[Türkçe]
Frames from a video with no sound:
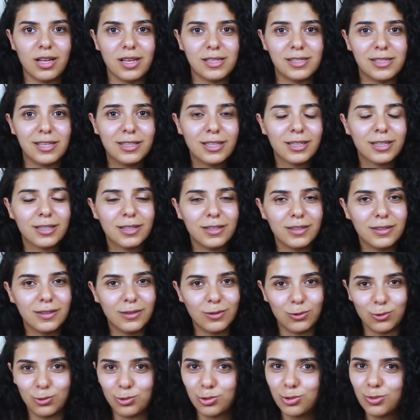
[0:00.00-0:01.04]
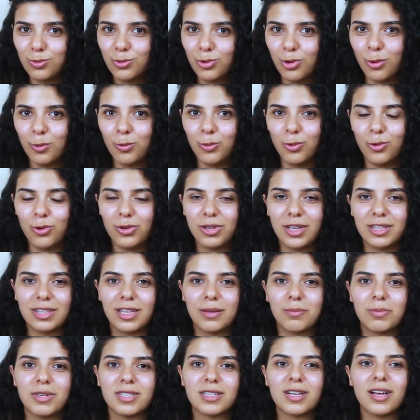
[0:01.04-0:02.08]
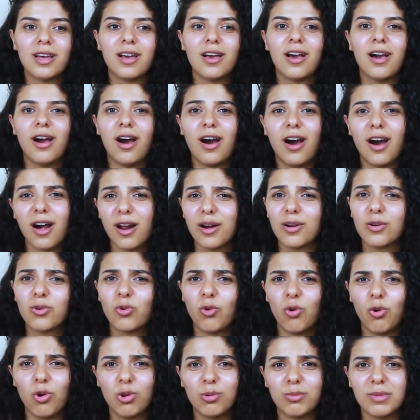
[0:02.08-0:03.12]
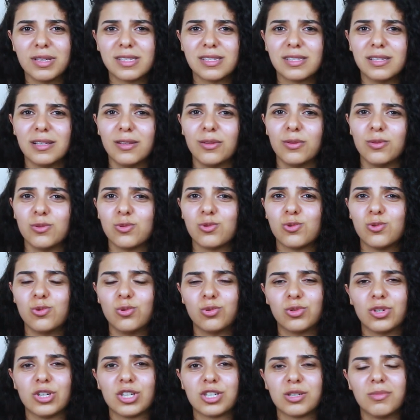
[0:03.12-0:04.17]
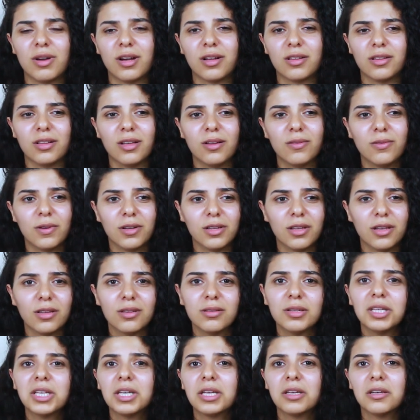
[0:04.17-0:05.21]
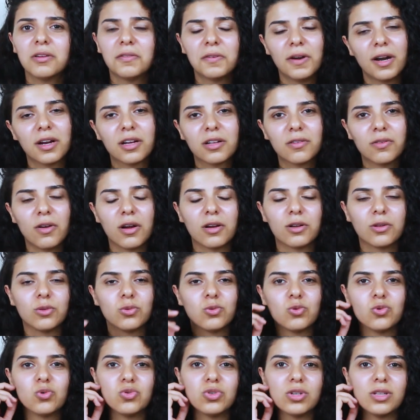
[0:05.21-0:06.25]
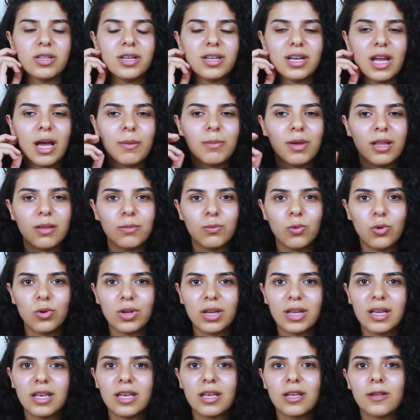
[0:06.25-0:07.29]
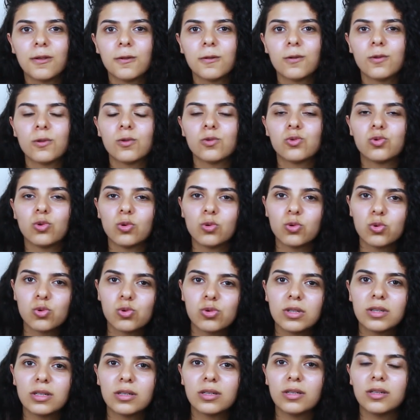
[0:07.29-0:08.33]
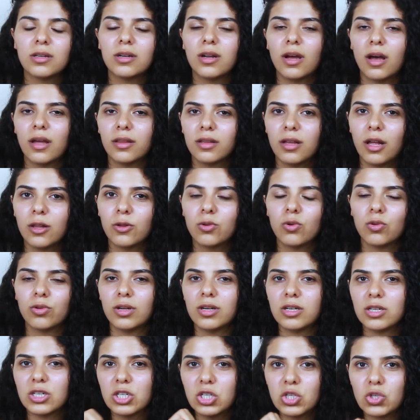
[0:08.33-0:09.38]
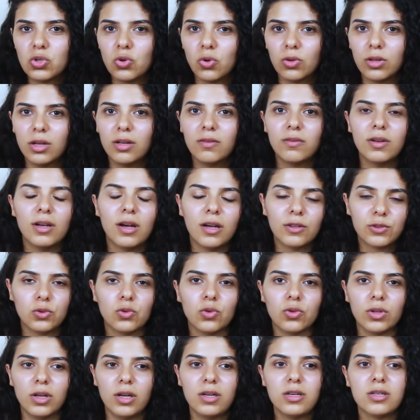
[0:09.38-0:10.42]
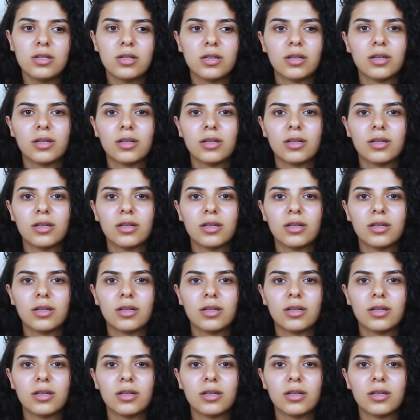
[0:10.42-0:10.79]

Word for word: Estetik durmuyor mu ya da bir ağırlık olmasın suyu taşımakla falan. Farklı farklı düşünceler. Hemen böyle çok susadıkları an alıyorlar, içiyorlar ve atıyorlar.